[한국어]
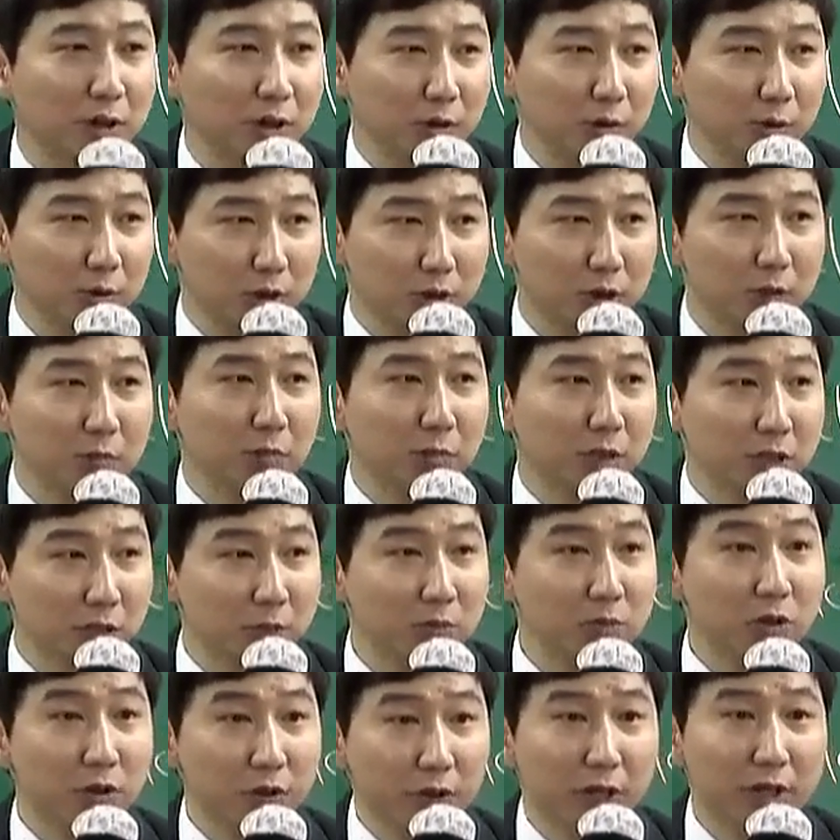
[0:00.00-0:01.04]
어, 지금까지
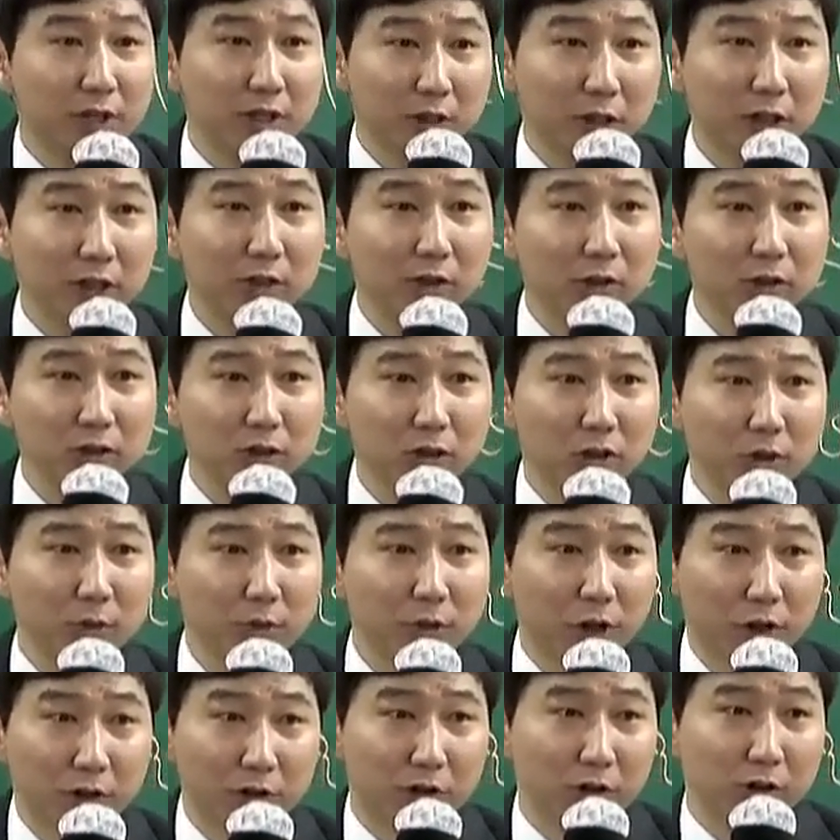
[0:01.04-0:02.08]
10년간 그래던 것처럼
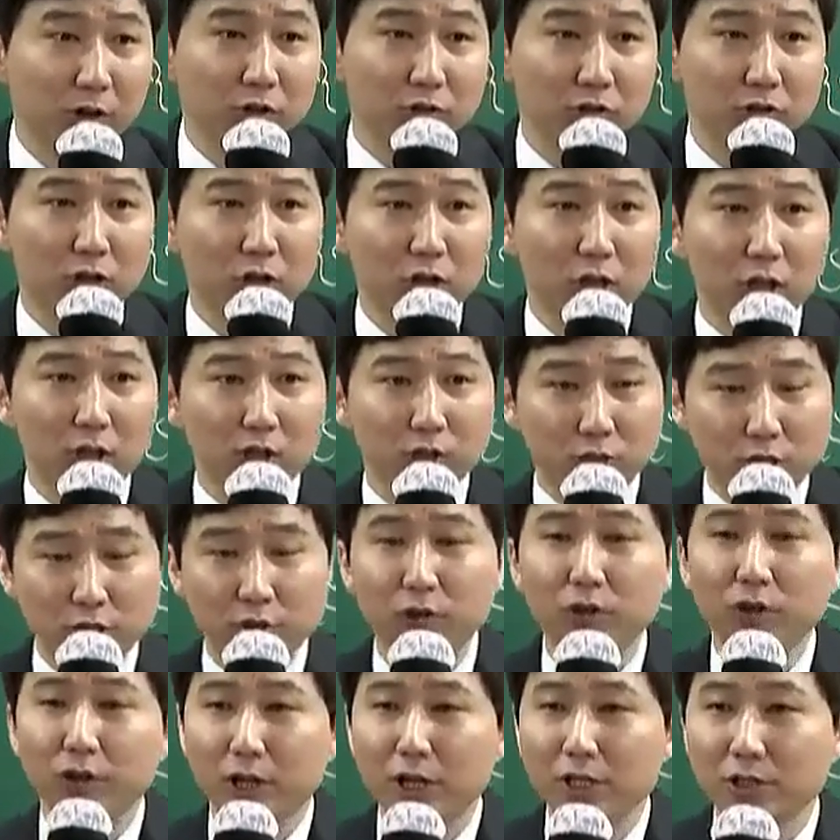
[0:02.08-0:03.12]
내년 1년도
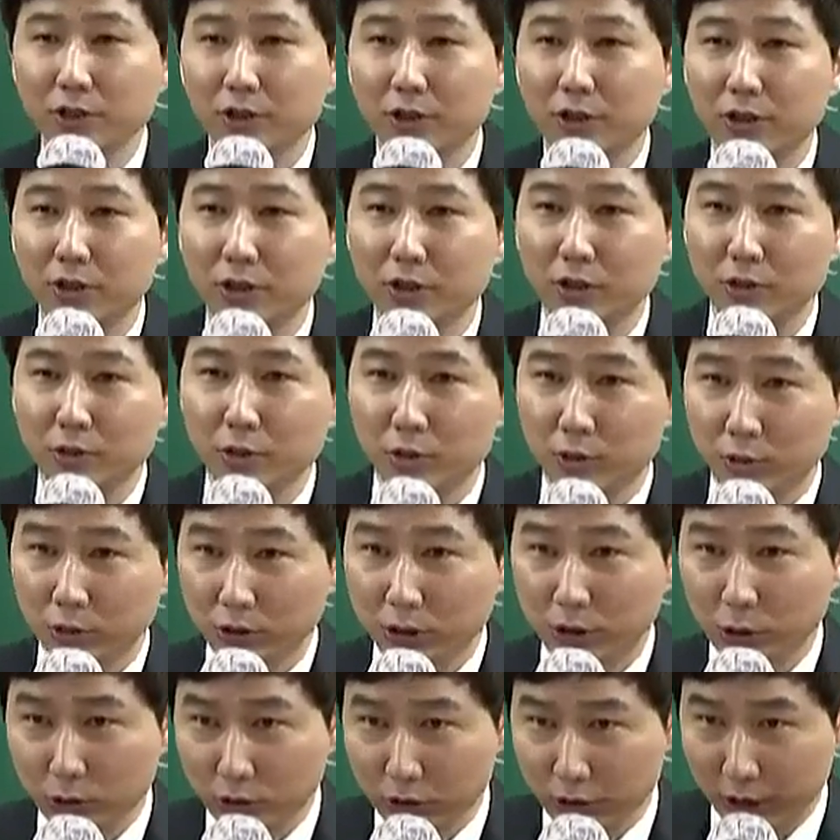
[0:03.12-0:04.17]
최선을 다해서 어,
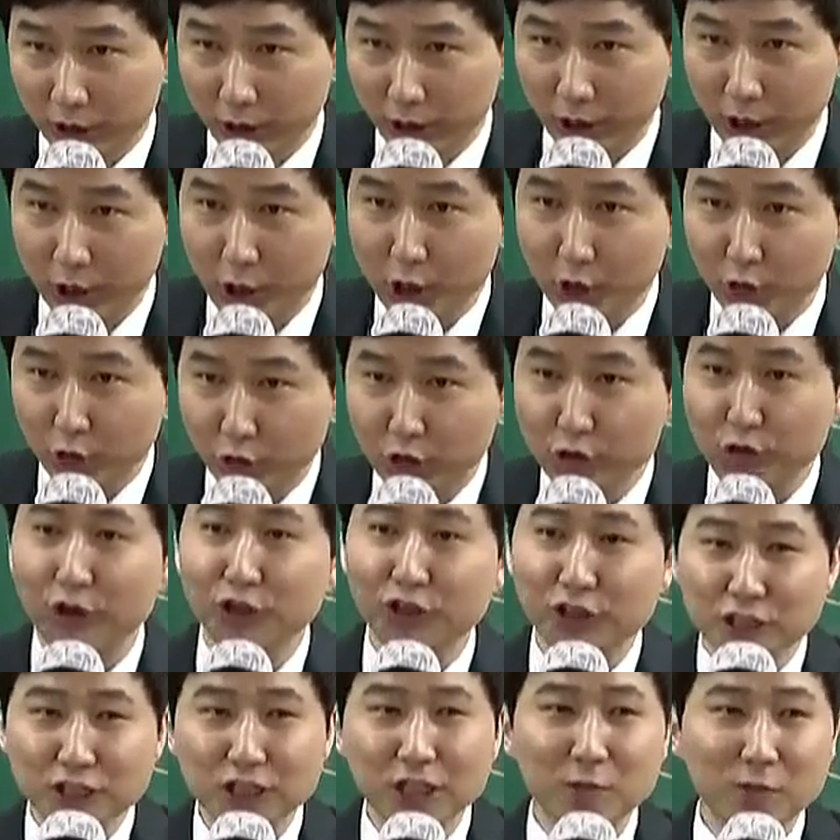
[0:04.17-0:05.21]
그 되게 훌륭한
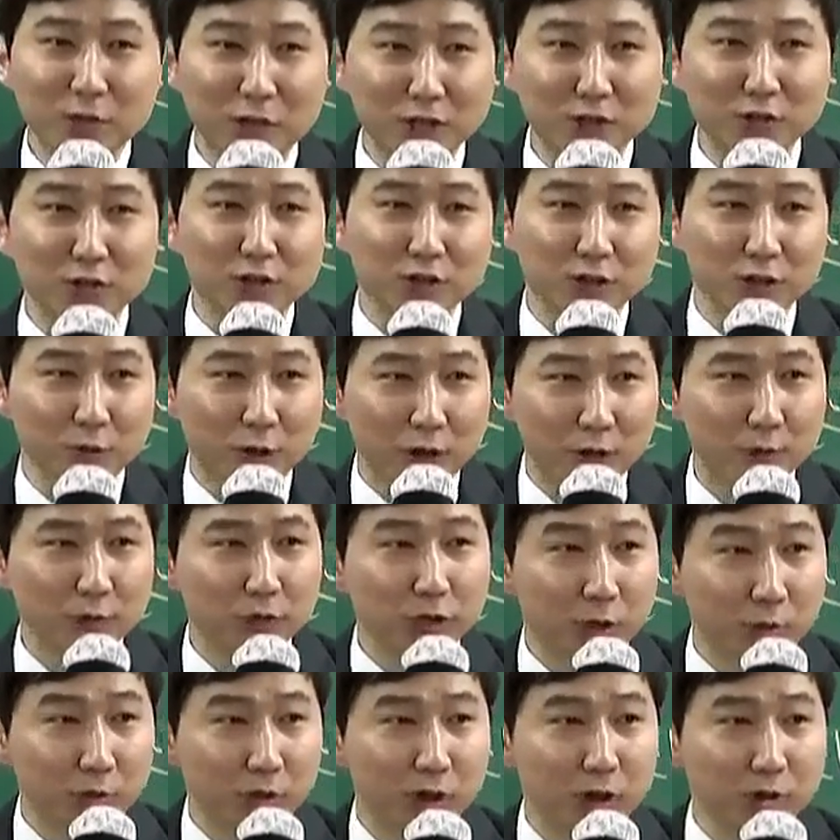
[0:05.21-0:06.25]
시스템을 가지고서 많은
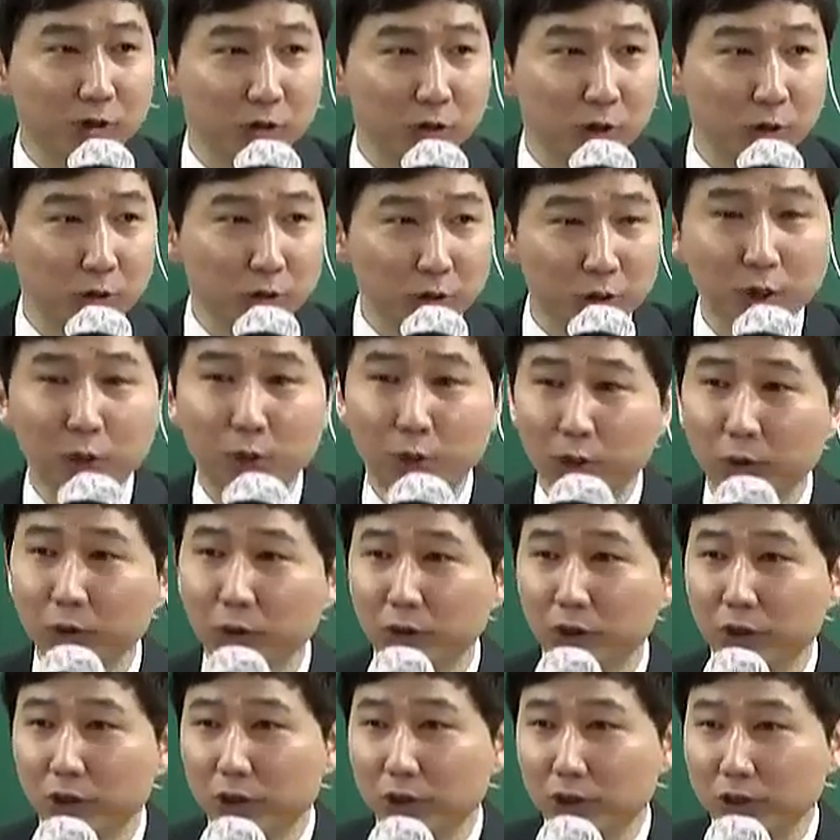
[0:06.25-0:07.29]
분들이 필요할 수 있도록 이렇게
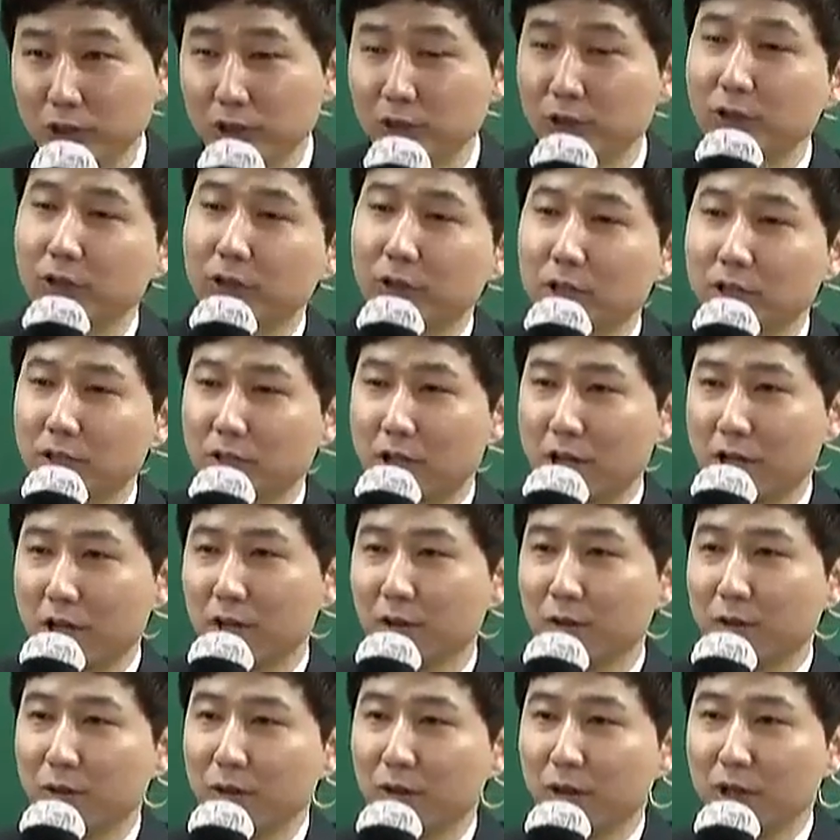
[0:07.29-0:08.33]
올해도 최선을 다해서
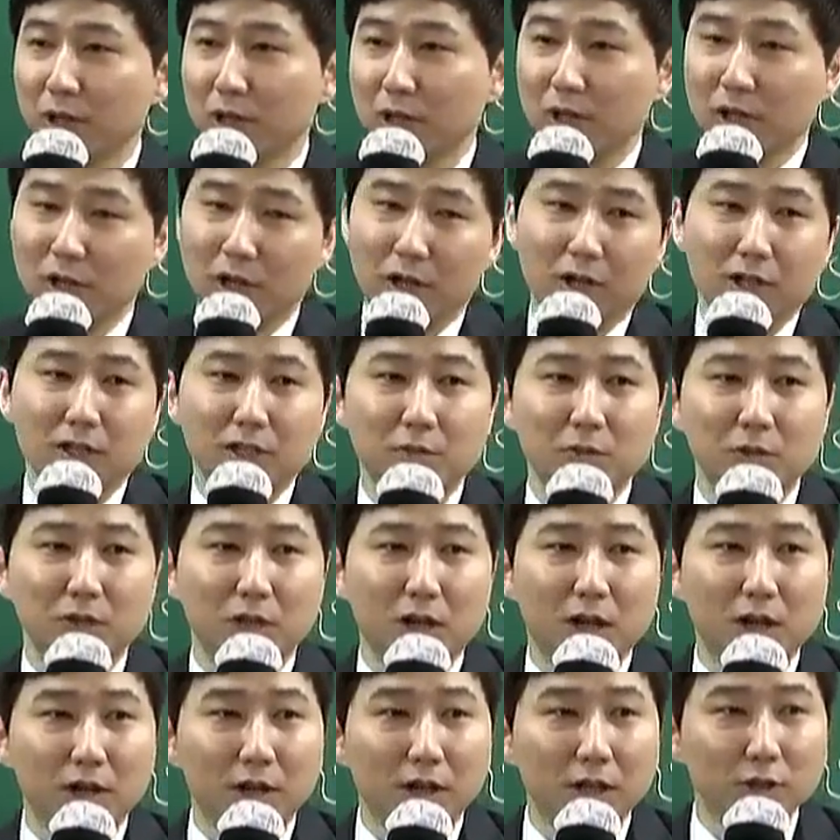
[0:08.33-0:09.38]
강의하도록
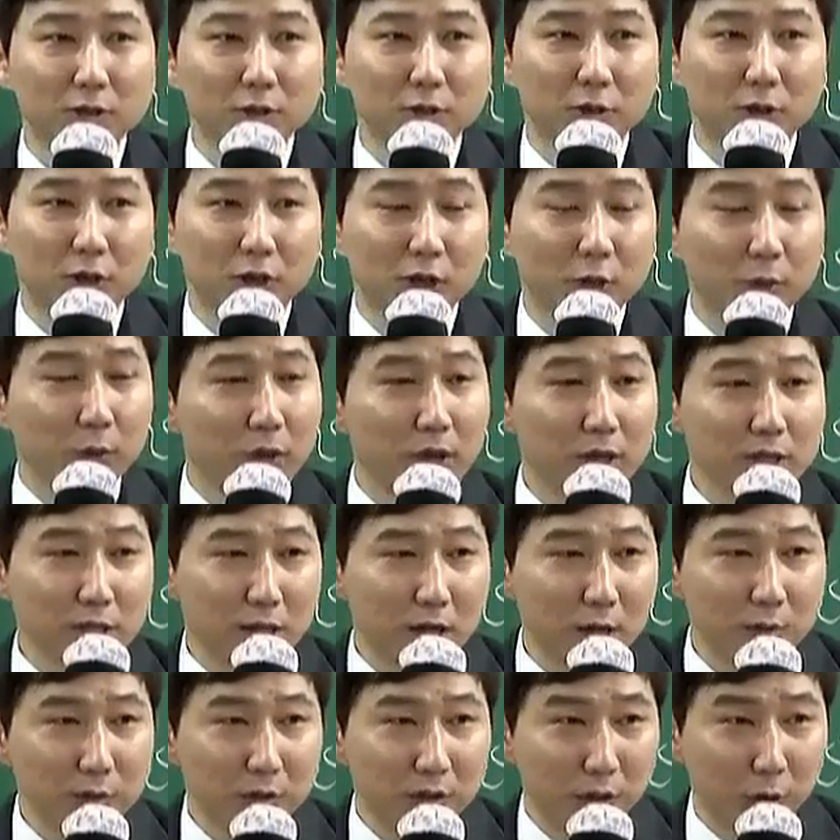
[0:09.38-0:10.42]
하겠습니다. 그래가지고 왜
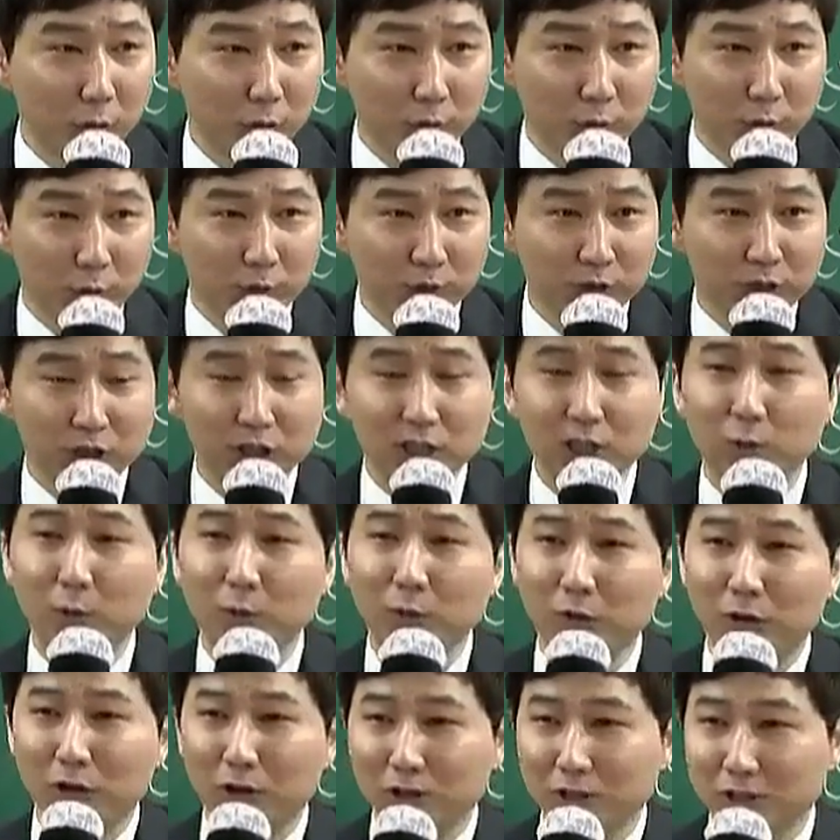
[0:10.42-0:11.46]
사람들이 눈법을
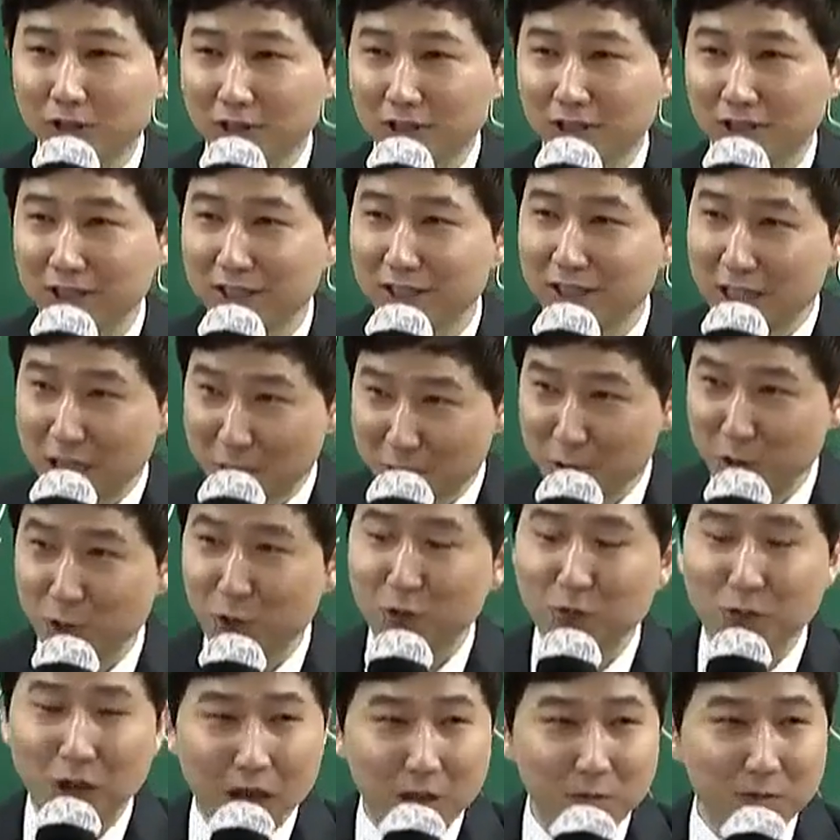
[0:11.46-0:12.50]
김기범이라고 하는지 짬에서
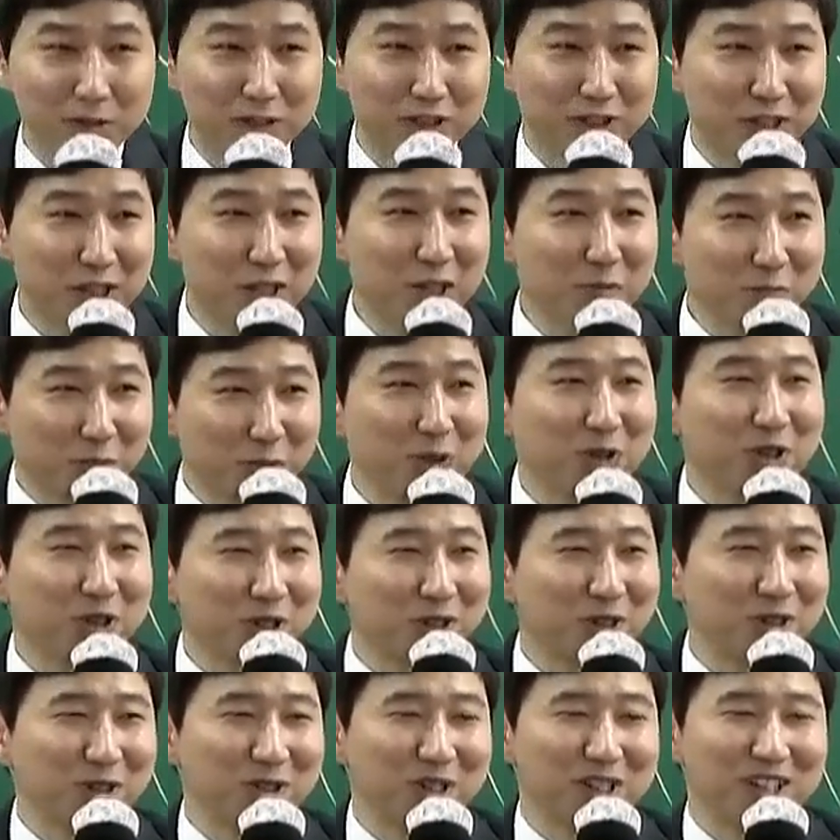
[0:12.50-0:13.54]
는 바이브를 보여드리도록